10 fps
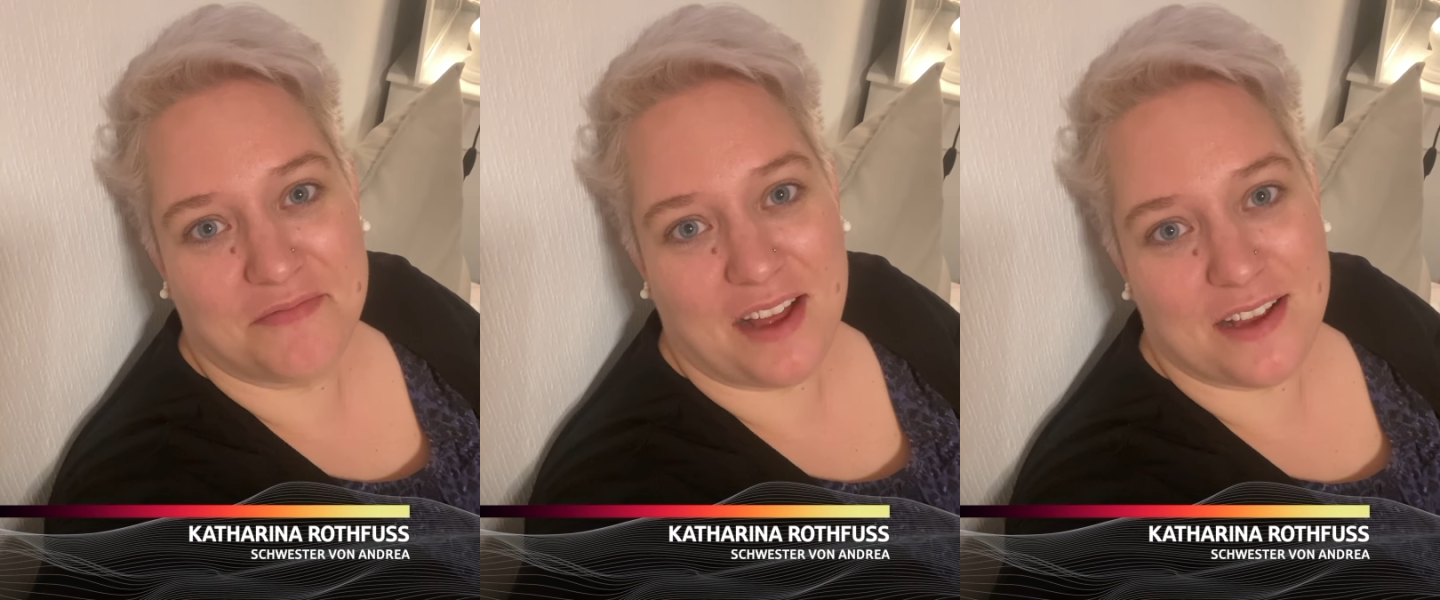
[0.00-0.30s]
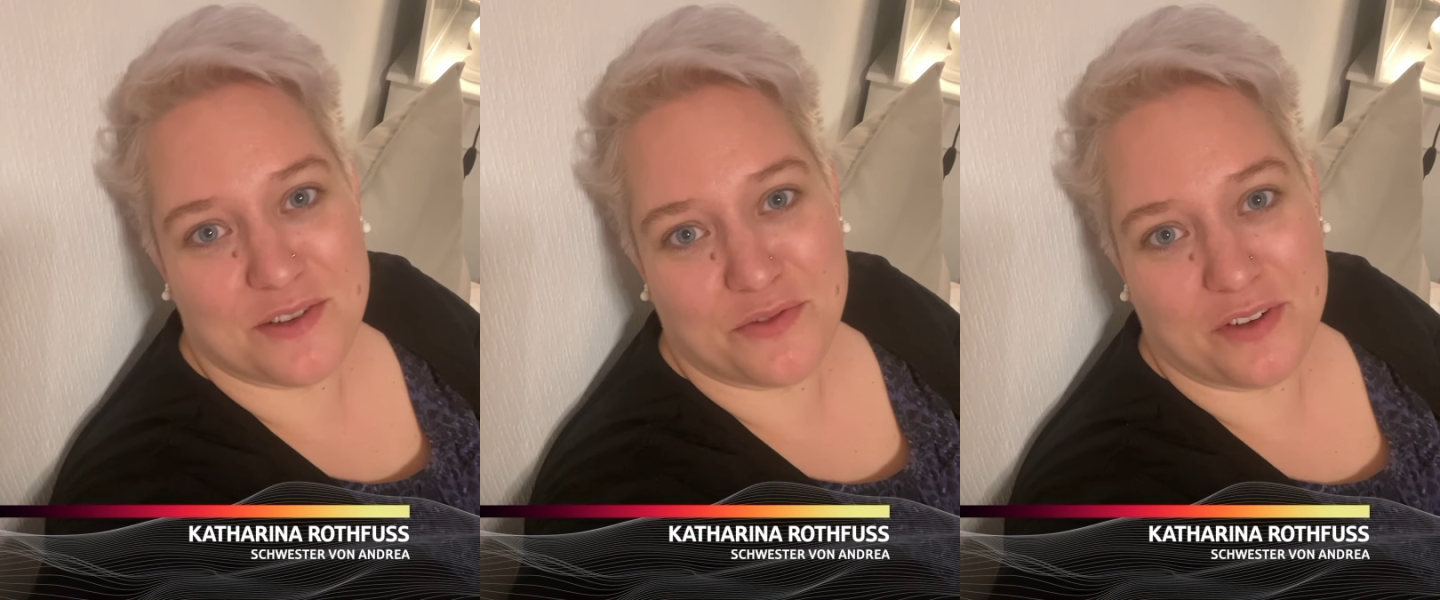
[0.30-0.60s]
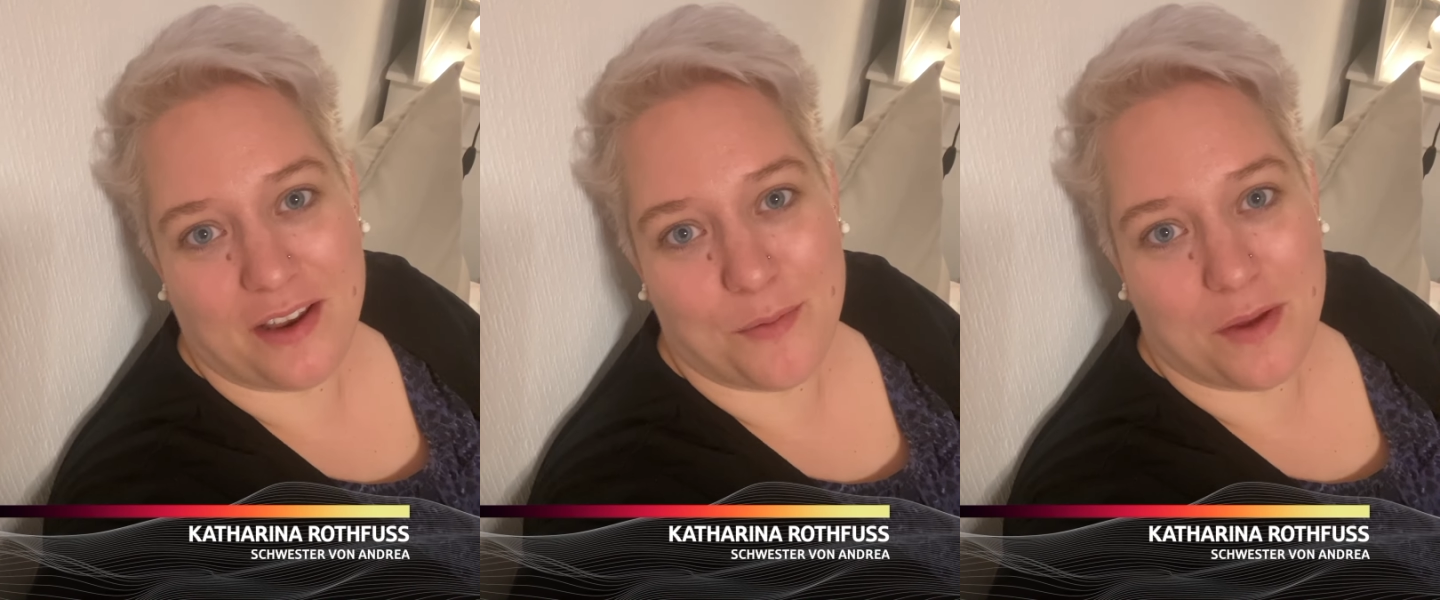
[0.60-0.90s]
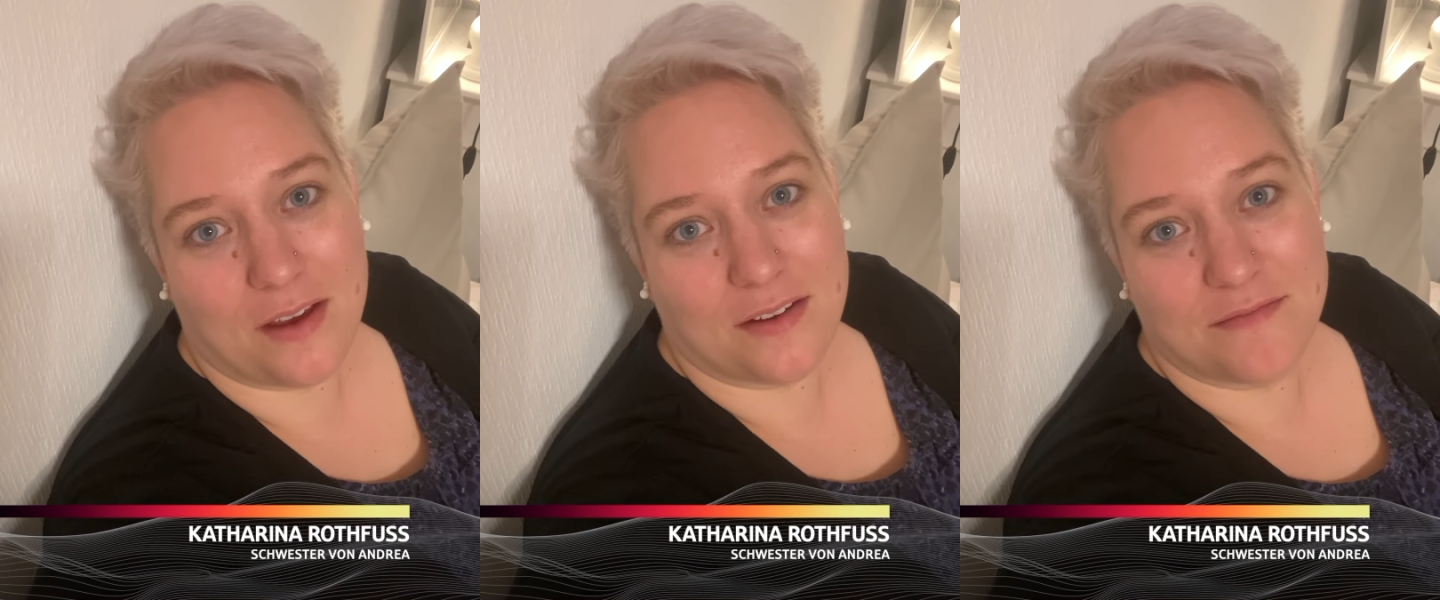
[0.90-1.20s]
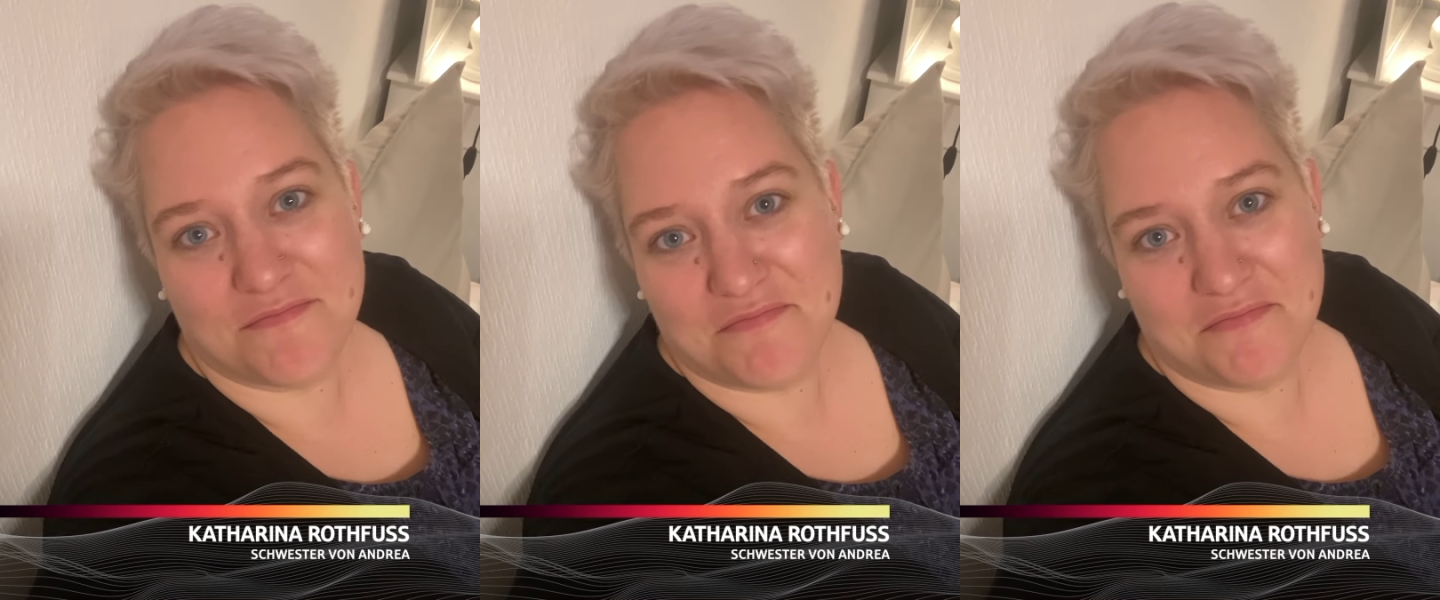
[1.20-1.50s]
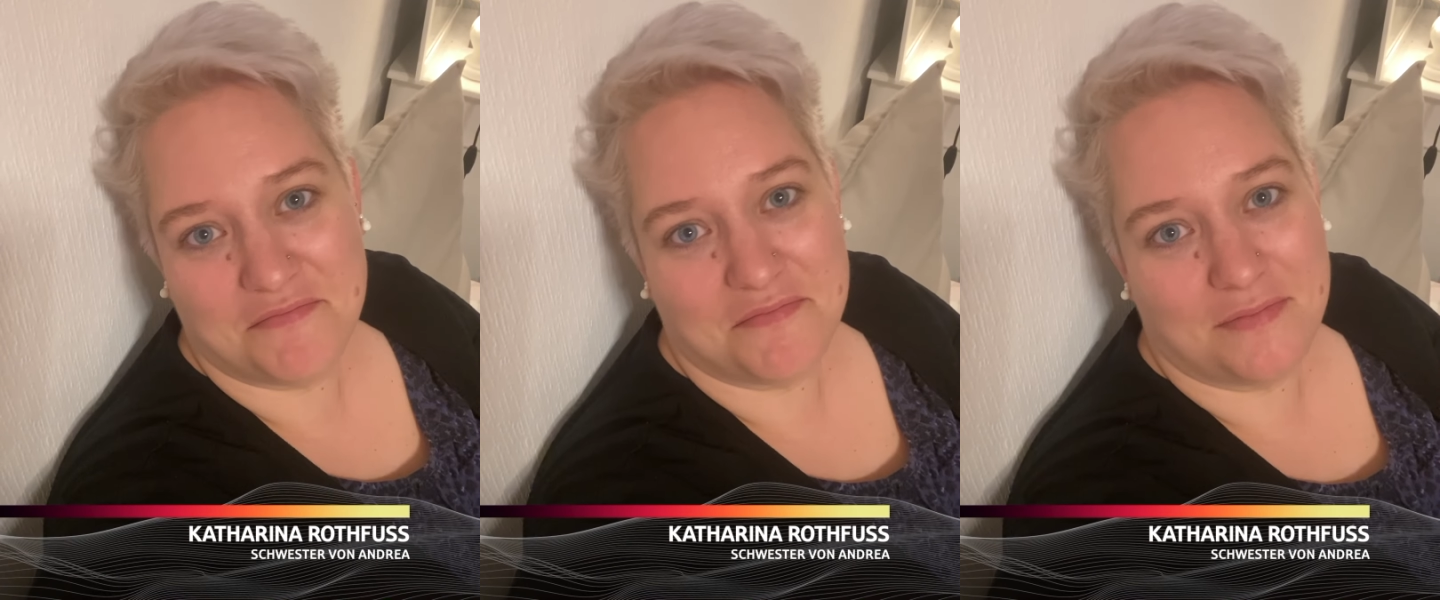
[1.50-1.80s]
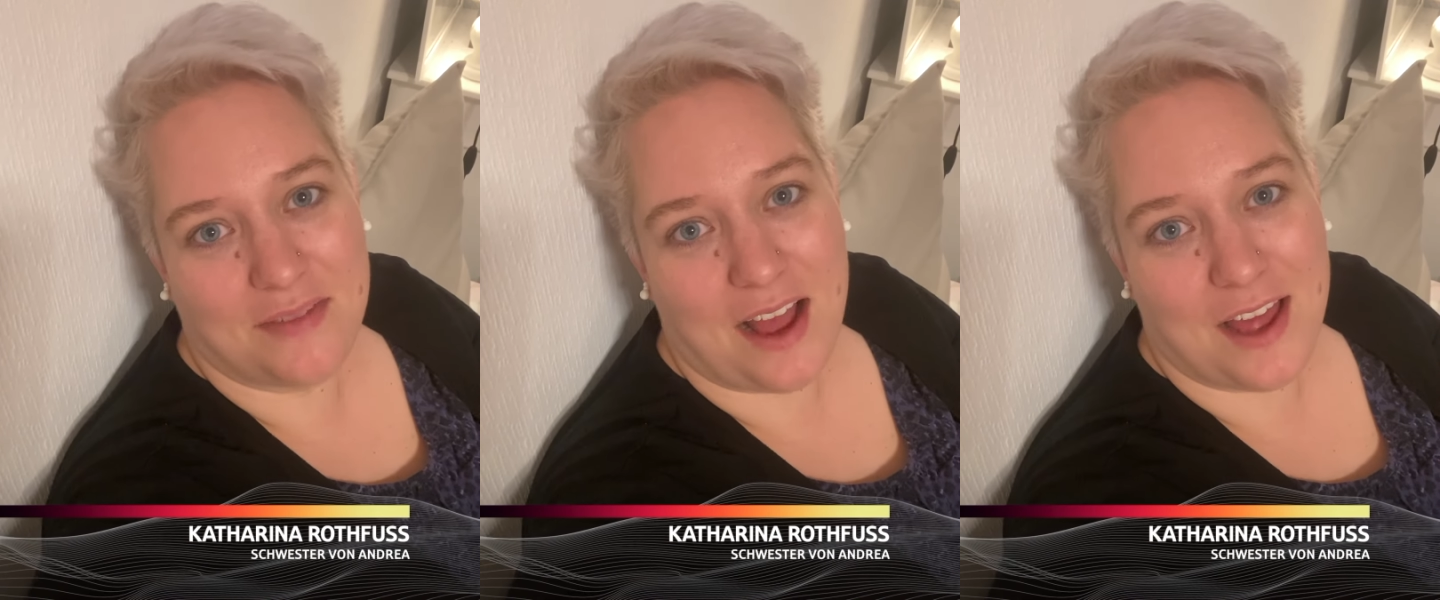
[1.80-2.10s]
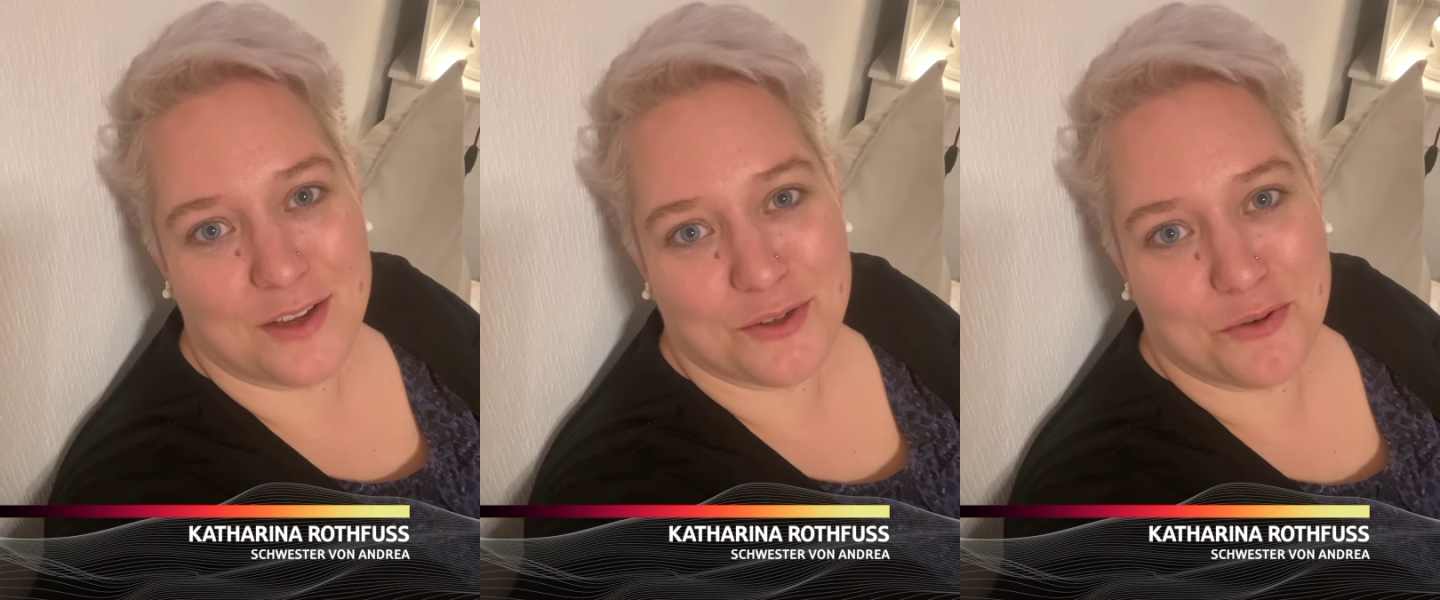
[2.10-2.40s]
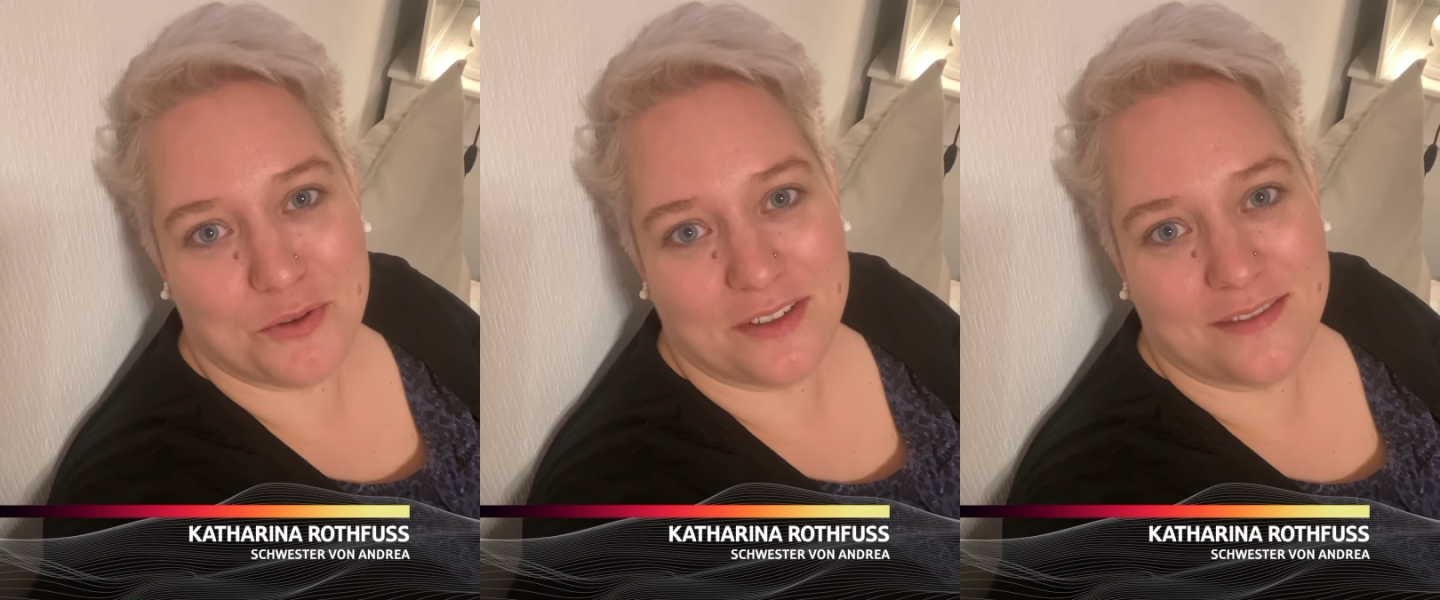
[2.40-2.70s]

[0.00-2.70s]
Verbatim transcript: Also von dem her, alles gut.